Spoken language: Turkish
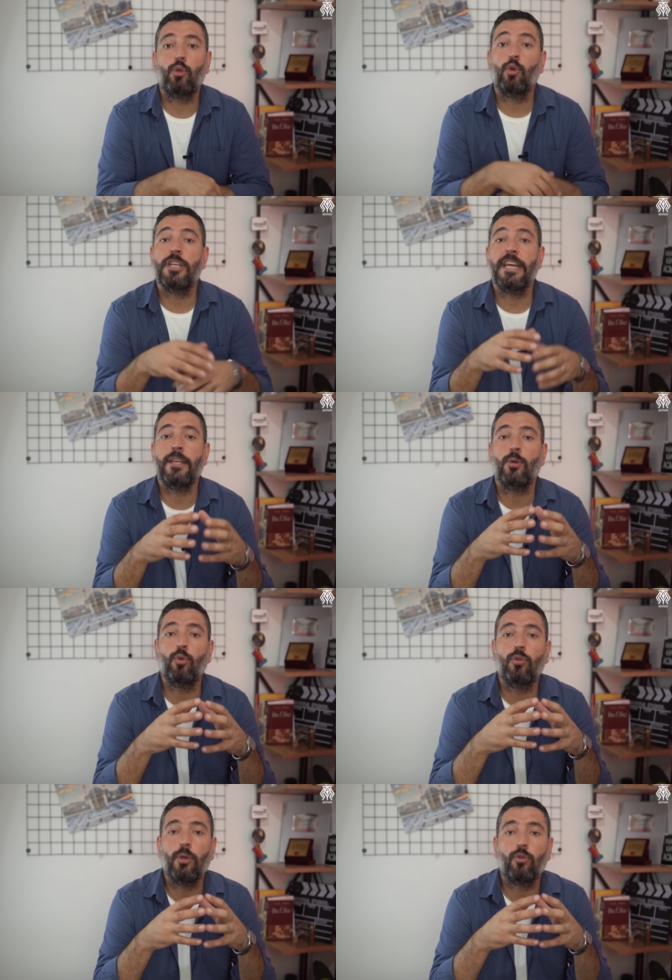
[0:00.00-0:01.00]
Türkiye'nin
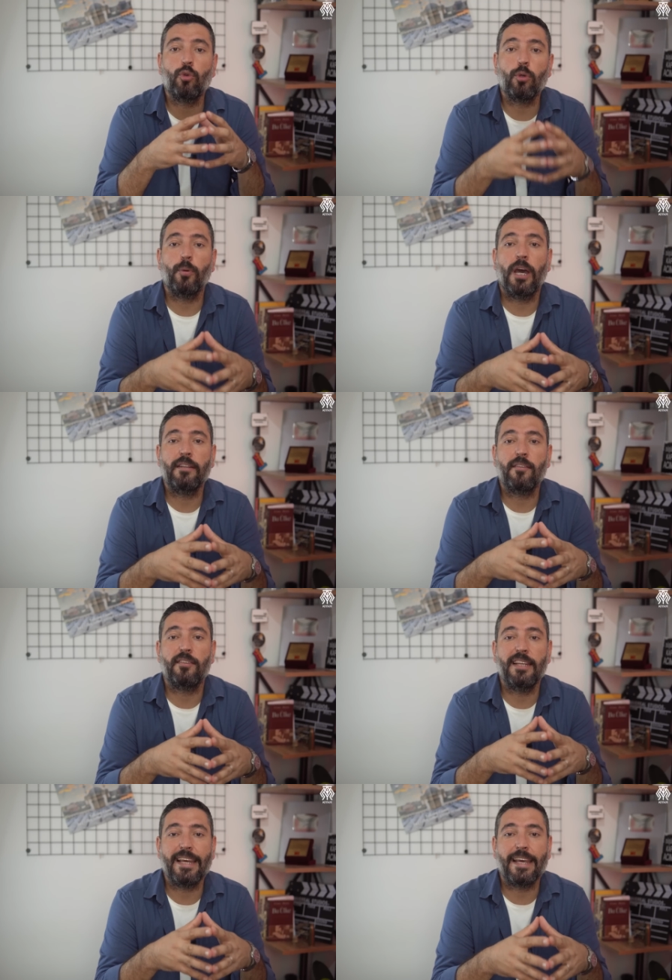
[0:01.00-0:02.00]
%100 Türk
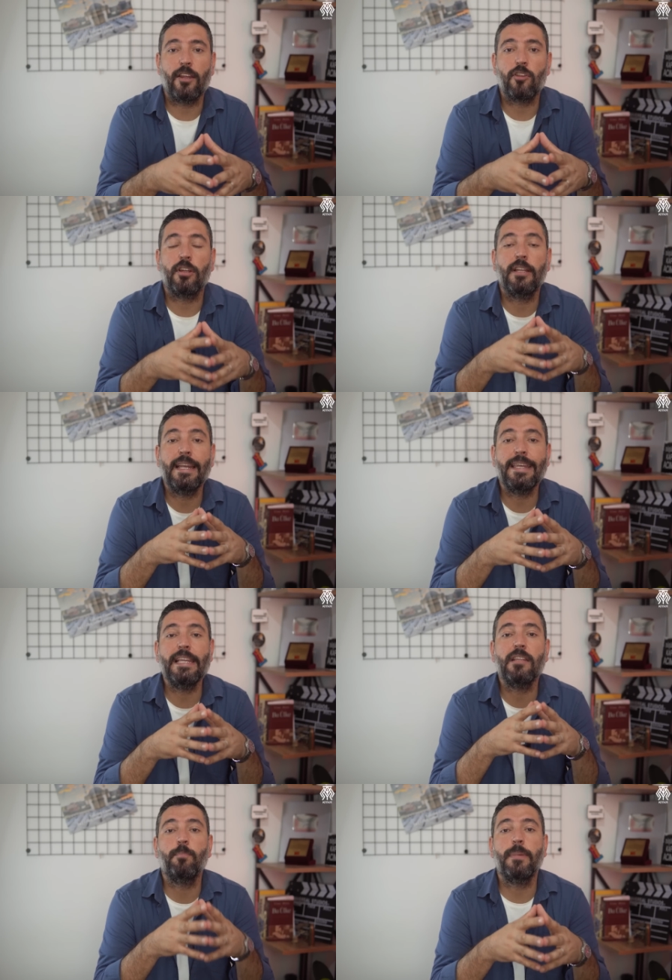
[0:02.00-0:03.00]
mühendisliğiyle geliştirilen
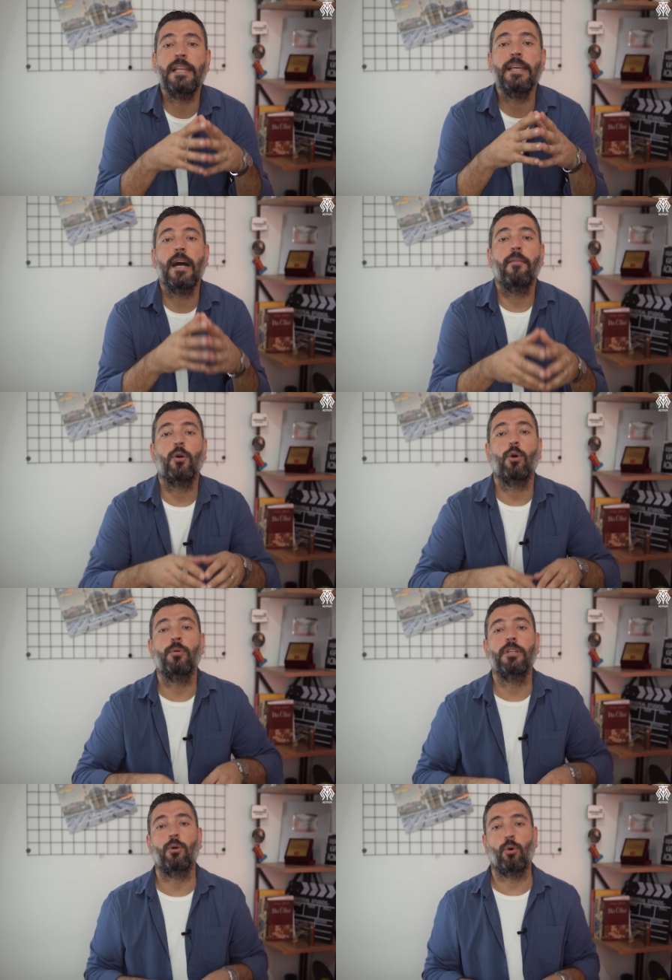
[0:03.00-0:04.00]
ilk milli hava
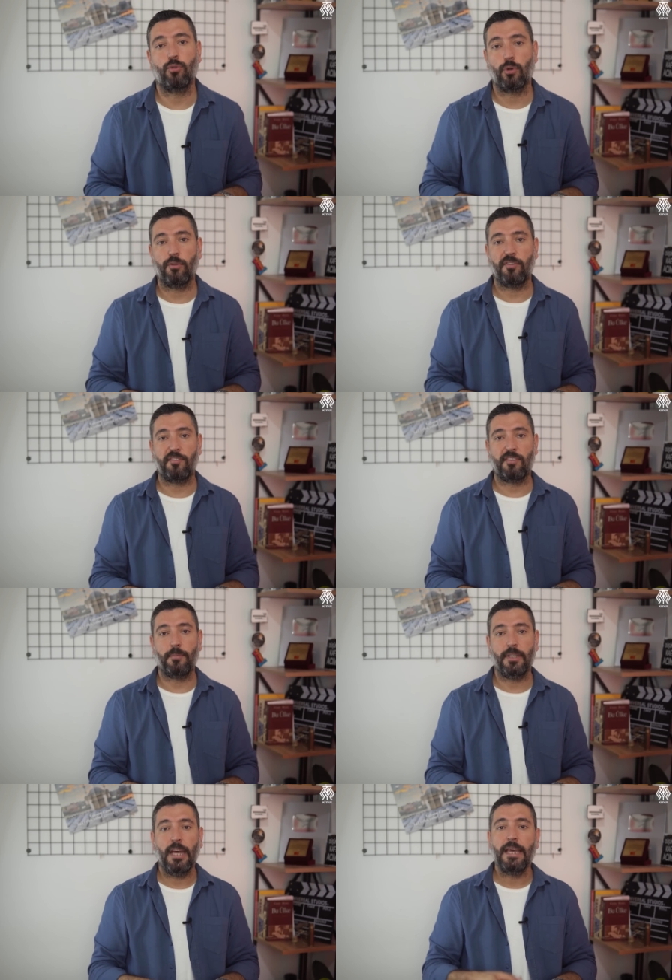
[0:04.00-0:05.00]
komuta kontrol
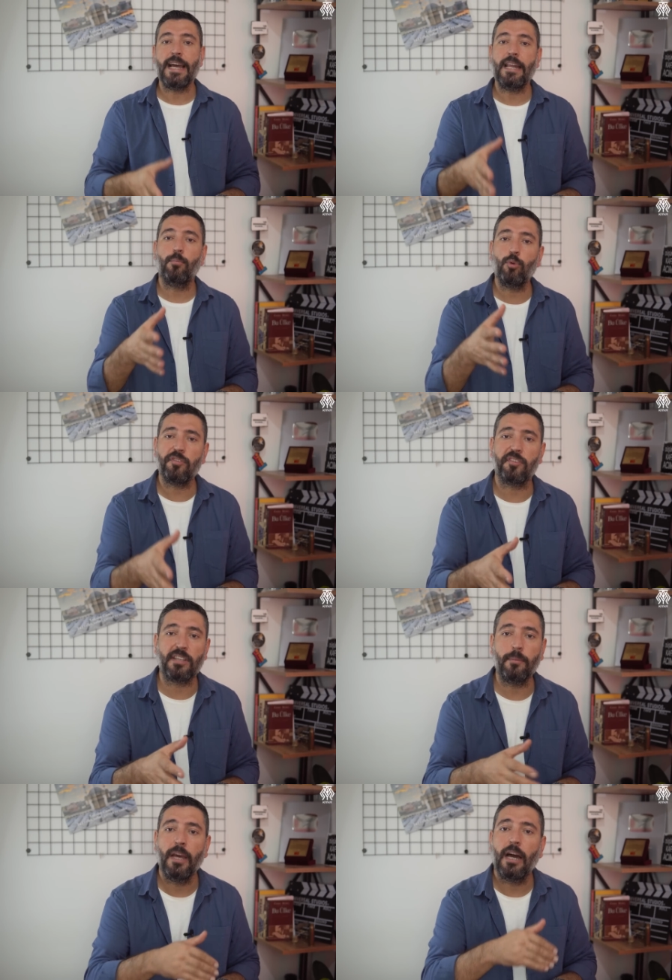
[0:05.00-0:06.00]
sistemi. Yani bu
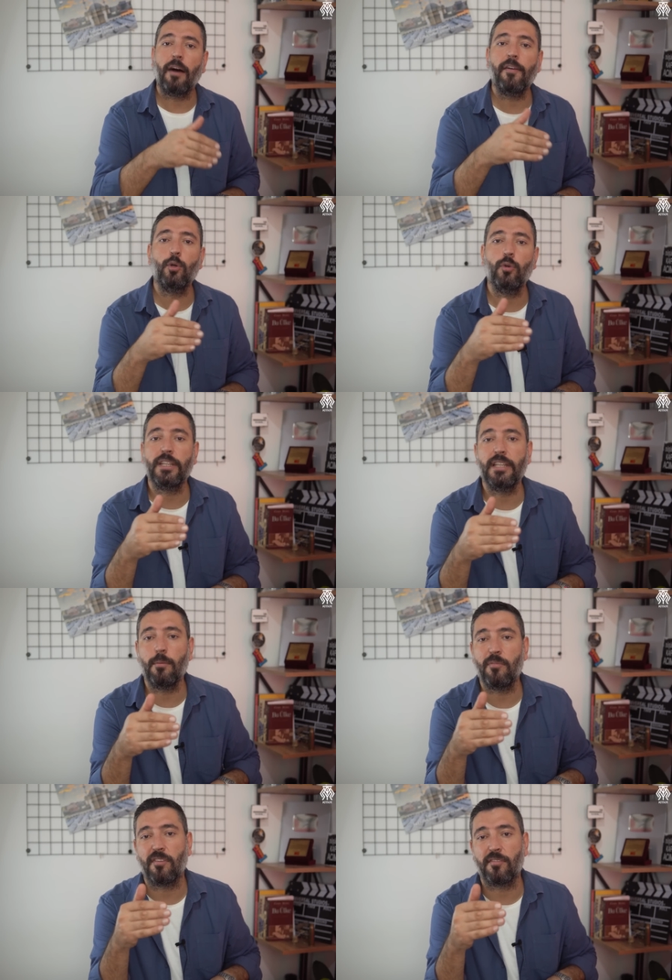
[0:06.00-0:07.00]
sistem hava
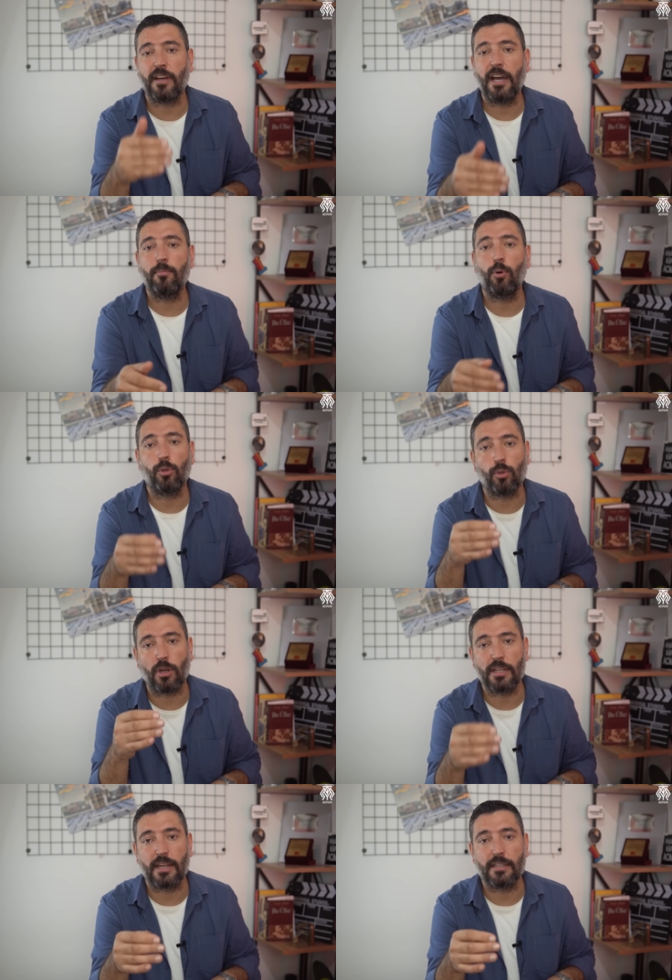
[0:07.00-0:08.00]
kuvvetlerimizin sahip olduğu
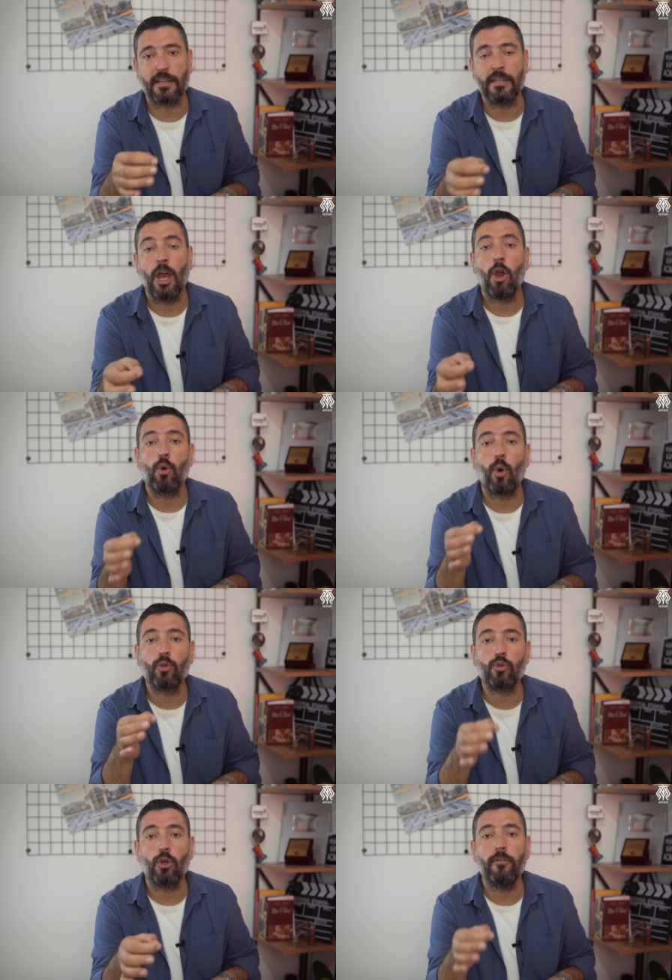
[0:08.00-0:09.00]
radarların
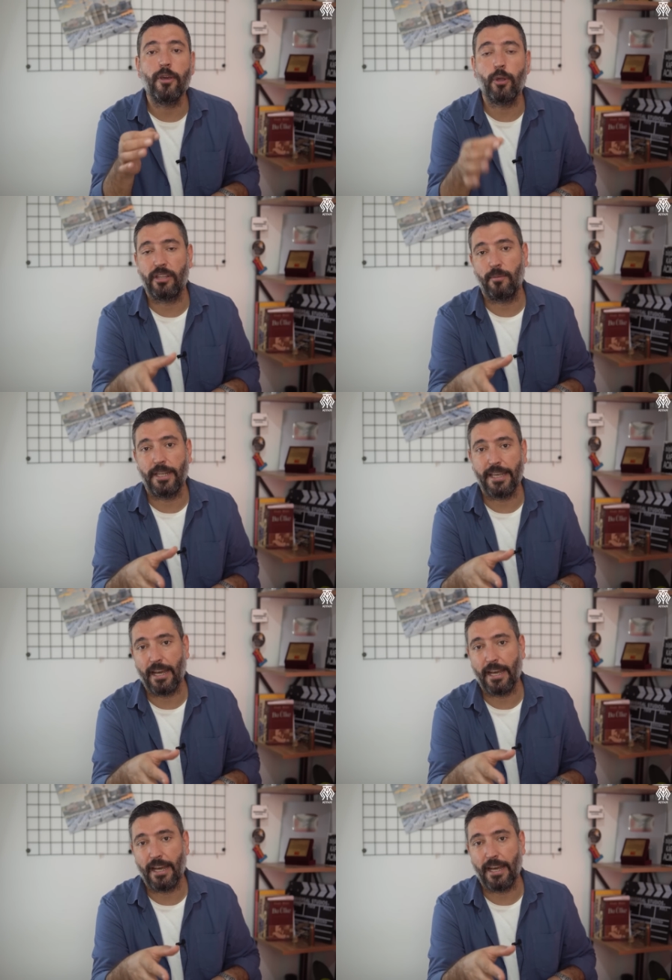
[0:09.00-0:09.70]
kontrol ve yönetimini